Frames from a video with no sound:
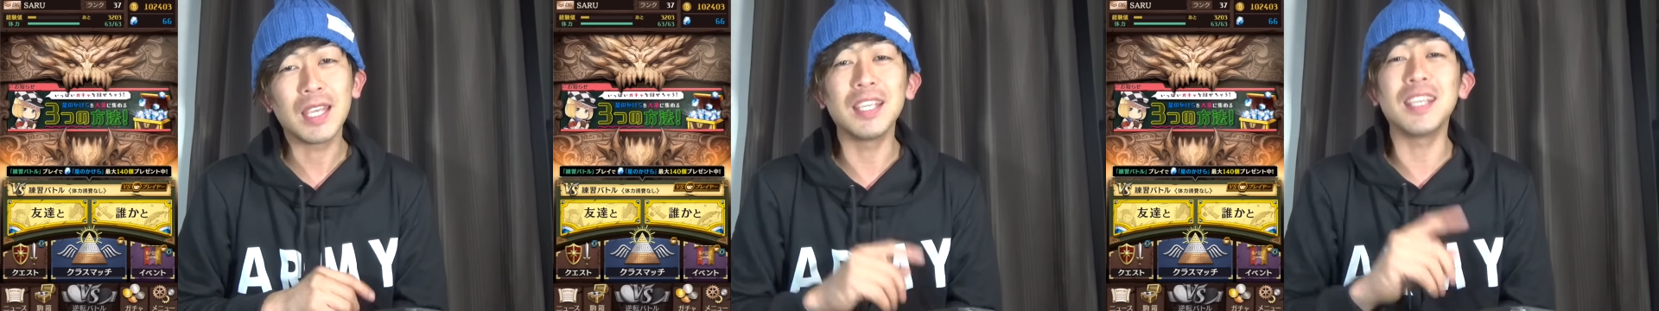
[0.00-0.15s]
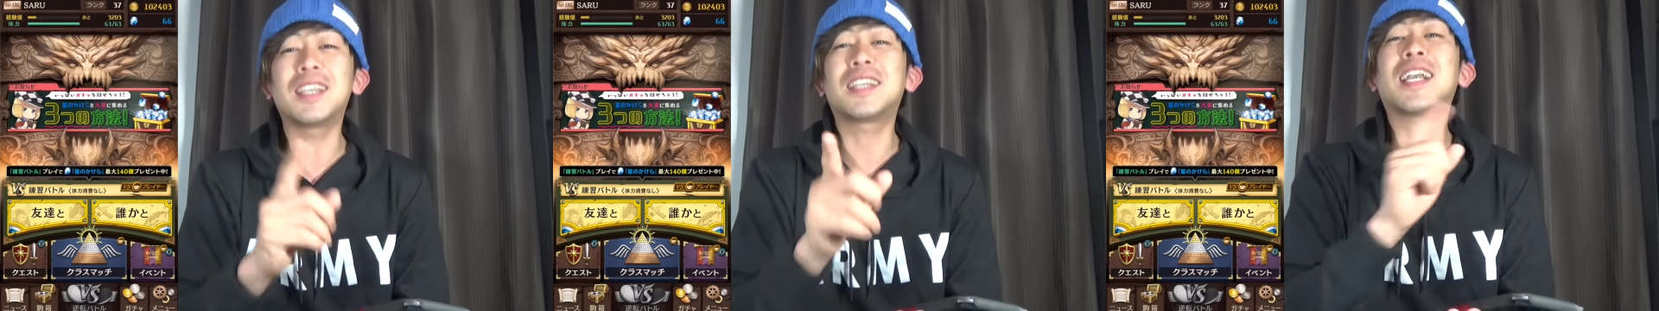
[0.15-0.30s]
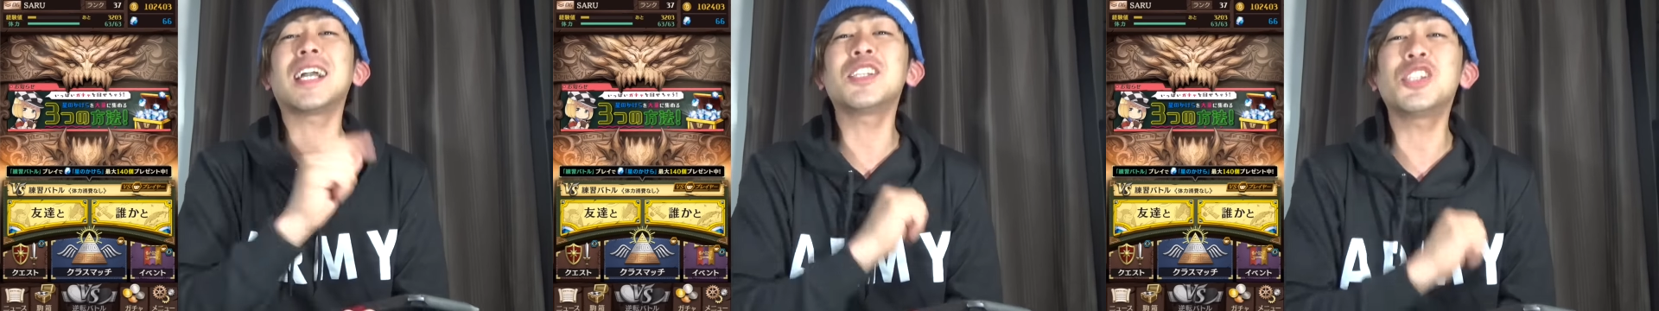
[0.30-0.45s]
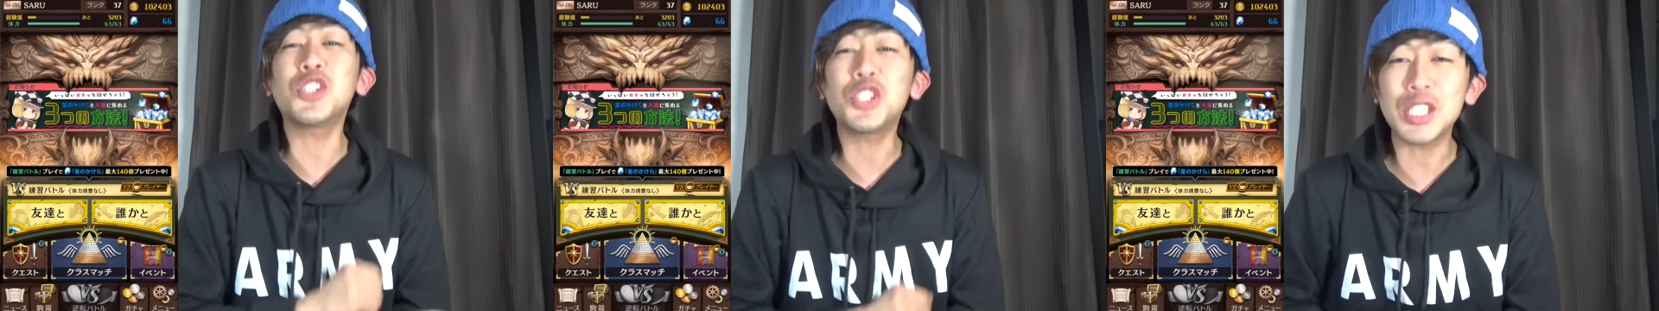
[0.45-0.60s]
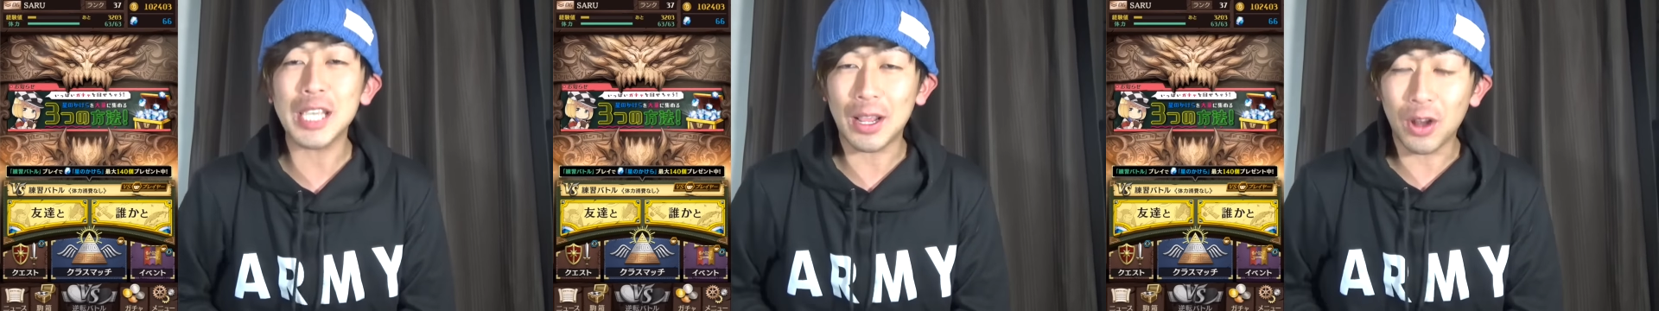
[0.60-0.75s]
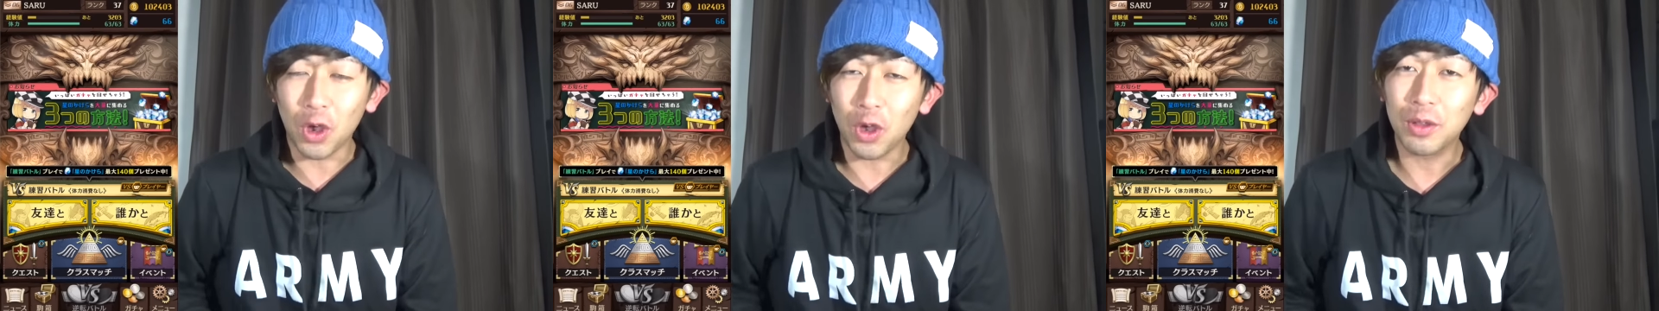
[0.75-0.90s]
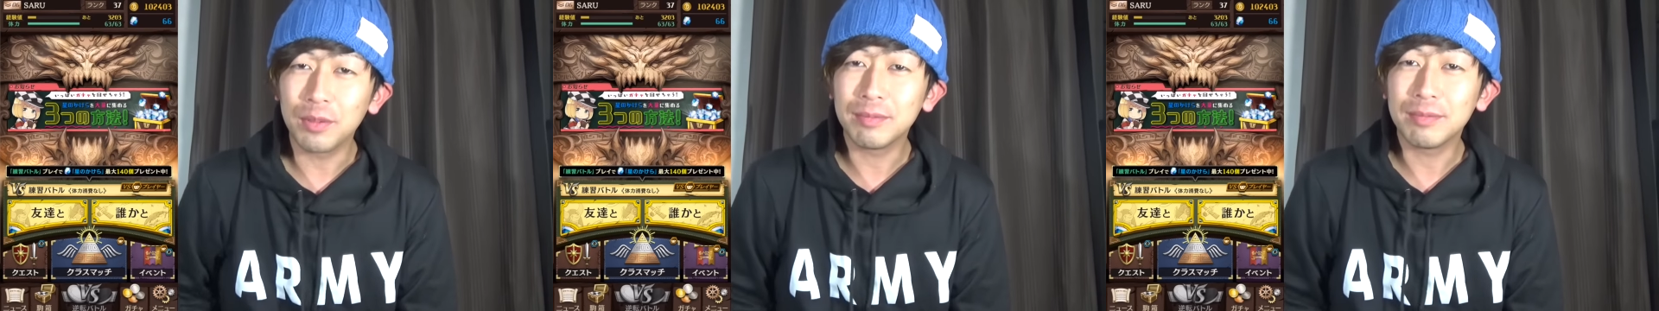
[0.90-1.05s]
1回ずつや
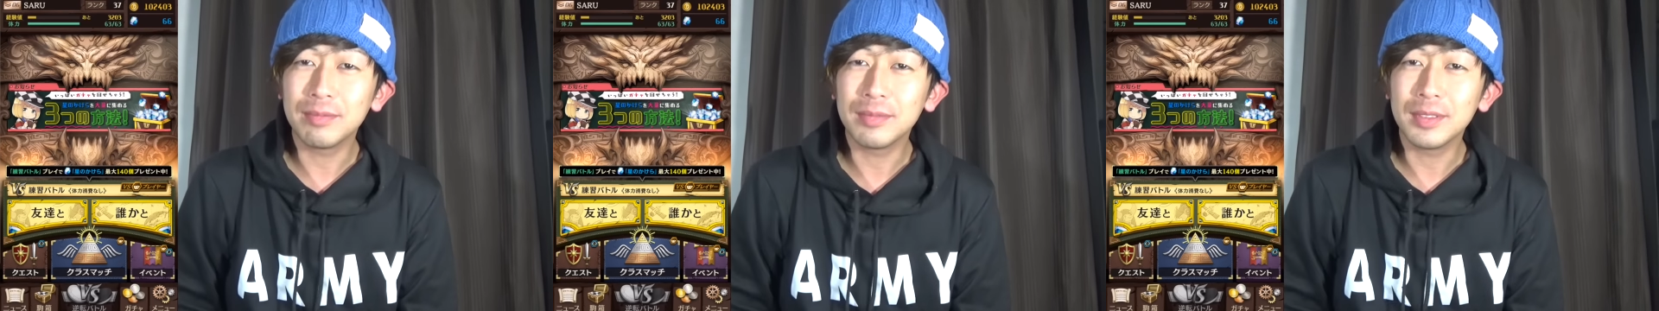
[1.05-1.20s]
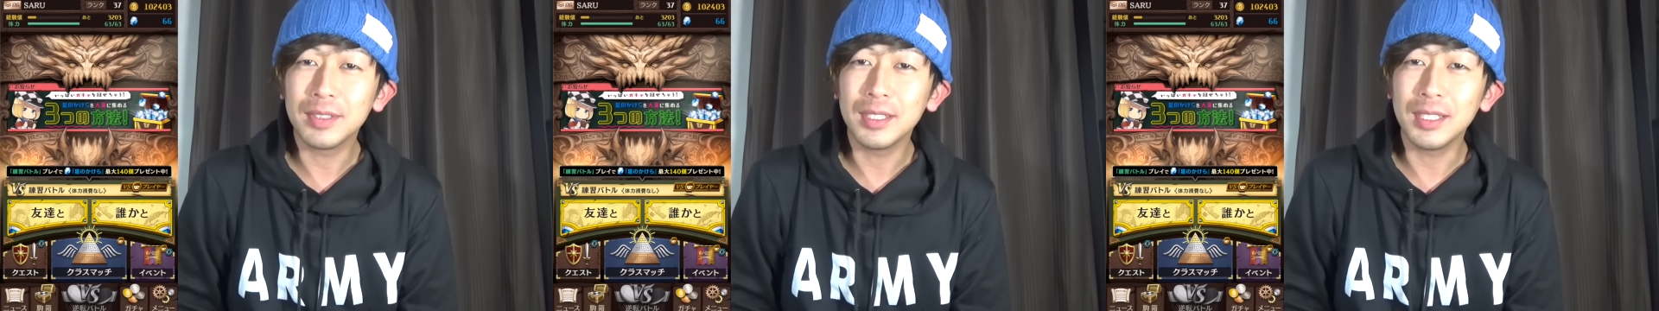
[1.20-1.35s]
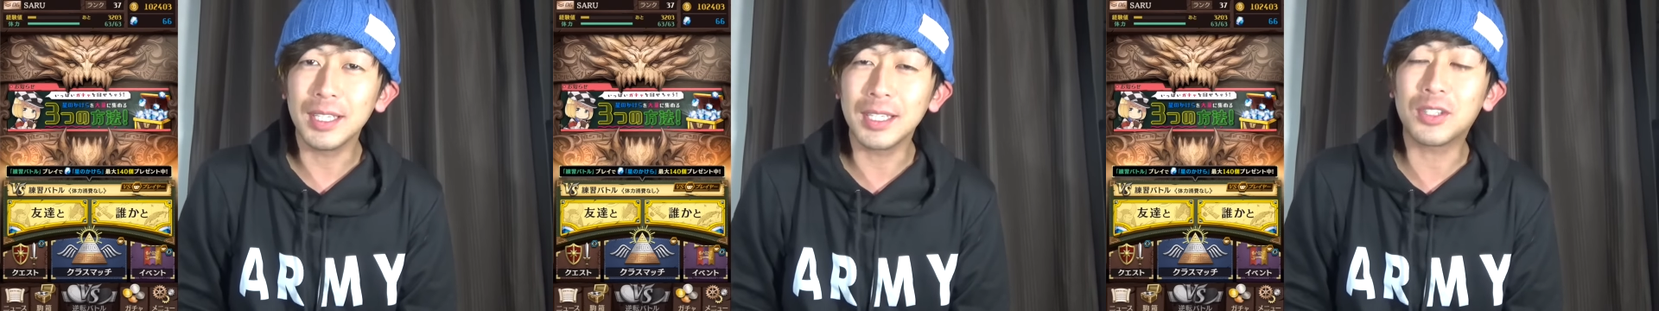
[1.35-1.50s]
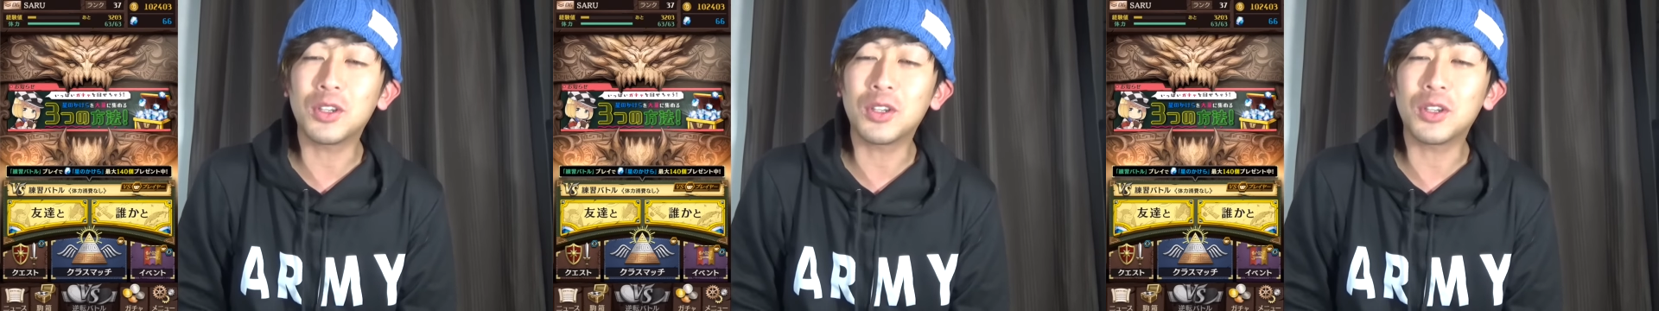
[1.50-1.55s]
ろう。